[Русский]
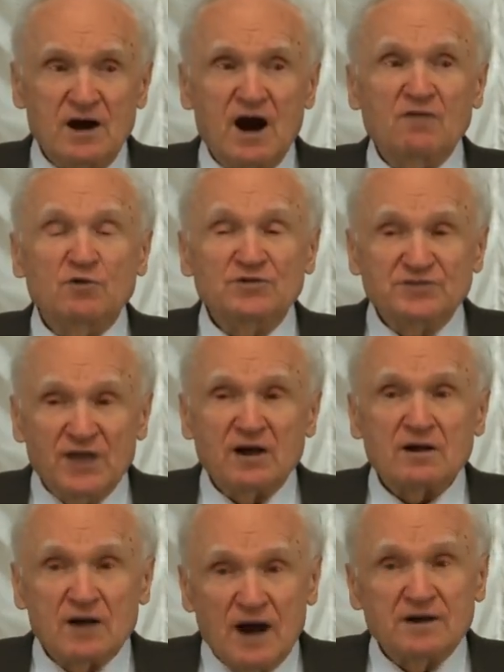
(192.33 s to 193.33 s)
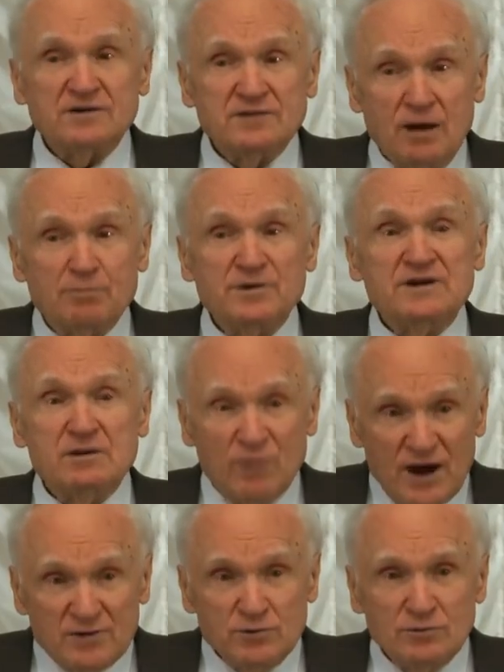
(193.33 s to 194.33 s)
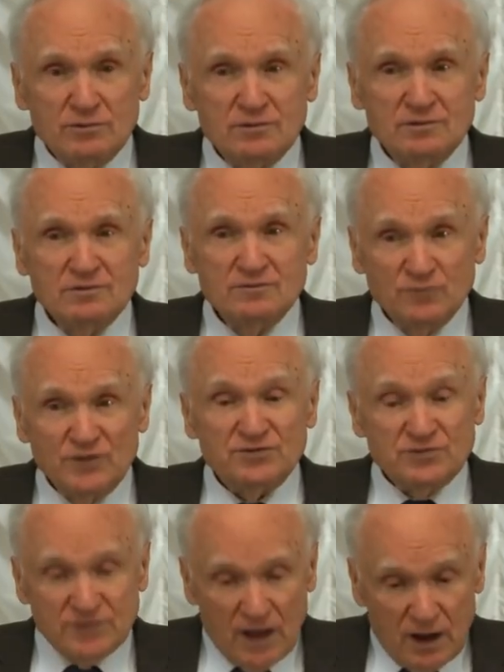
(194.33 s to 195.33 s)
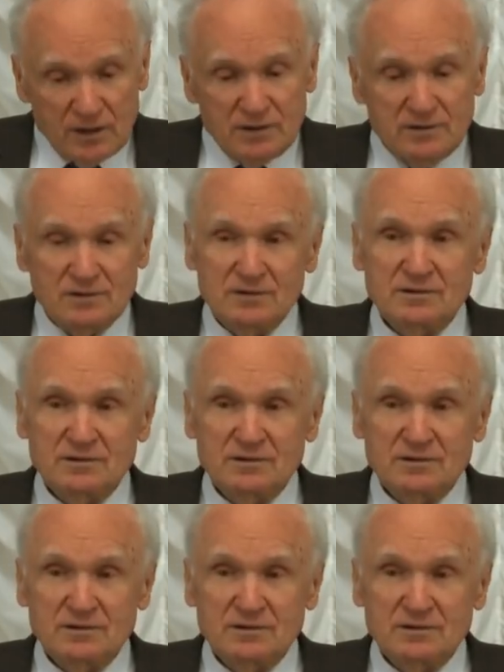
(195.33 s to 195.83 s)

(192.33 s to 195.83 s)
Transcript: А вот так, как я понимаю, вот так.